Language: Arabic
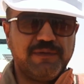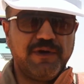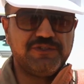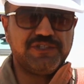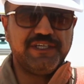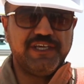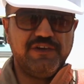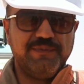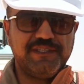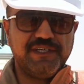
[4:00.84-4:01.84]
27
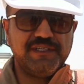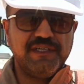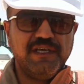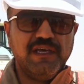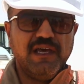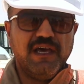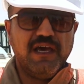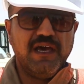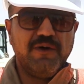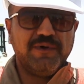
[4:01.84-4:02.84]
كيلومتر
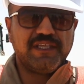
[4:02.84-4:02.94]
آه،